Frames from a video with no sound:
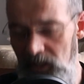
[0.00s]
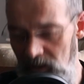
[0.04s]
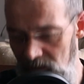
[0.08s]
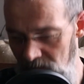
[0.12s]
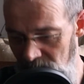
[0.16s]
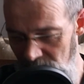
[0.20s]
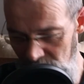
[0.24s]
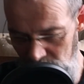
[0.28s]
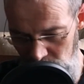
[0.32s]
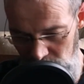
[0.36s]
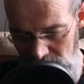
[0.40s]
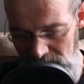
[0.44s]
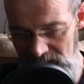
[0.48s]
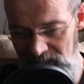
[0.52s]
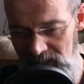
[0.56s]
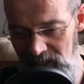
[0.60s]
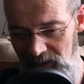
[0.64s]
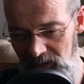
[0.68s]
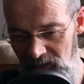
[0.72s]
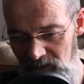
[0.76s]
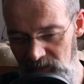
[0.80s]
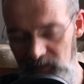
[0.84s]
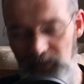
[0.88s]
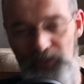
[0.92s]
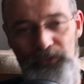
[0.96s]
weil du
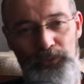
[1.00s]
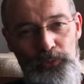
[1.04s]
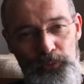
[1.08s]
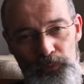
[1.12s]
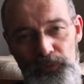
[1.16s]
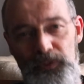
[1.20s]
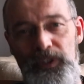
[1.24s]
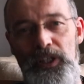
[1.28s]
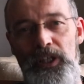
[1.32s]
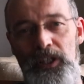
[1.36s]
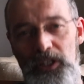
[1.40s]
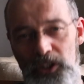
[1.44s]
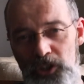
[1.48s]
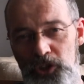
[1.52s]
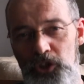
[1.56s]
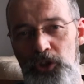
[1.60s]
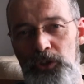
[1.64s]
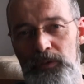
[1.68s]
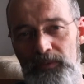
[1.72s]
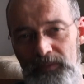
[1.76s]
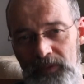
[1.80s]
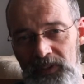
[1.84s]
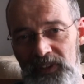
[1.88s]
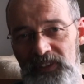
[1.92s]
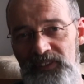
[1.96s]
erkennst, was du für ein
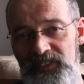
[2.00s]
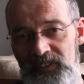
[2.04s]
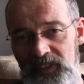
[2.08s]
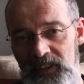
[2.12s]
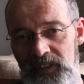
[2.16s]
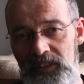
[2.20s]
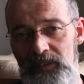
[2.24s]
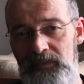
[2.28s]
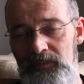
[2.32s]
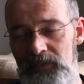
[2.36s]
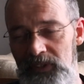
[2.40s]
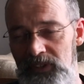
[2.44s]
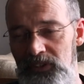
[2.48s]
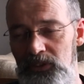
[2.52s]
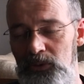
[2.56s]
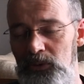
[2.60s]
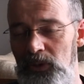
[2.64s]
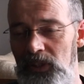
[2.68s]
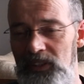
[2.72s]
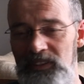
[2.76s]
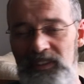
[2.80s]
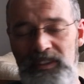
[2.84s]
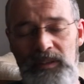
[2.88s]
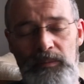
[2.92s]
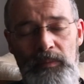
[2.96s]
Arschloch warst, ja, was du
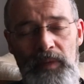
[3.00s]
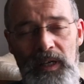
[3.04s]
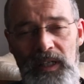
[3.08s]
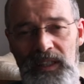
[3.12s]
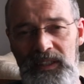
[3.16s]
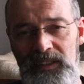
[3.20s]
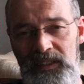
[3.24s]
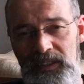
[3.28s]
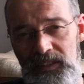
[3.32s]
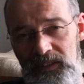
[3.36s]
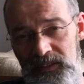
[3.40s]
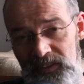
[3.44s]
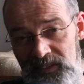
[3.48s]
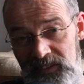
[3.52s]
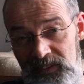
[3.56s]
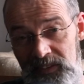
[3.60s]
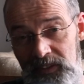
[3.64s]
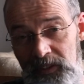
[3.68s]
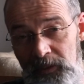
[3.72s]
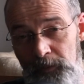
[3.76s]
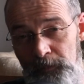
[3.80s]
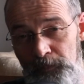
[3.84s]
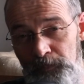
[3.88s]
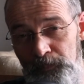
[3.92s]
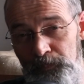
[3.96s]
alles gemacht hast,
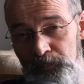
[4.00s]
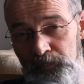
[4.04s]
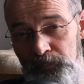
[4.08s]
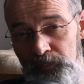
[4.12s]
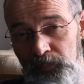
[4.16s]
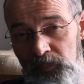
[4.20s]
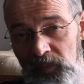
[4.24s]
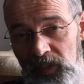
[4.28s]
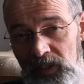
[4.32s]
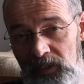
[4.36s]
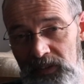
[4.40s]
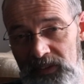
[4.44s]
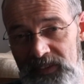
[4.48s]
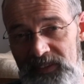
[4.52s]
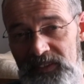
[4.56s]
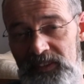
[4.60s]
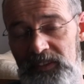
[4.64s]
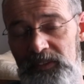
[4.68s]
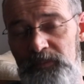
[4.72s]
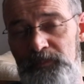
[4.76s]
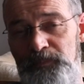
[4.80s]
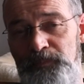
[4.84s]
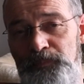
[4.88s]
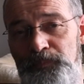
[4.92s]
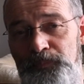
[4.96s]
weißt
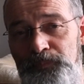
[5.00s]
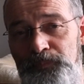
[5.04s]
du?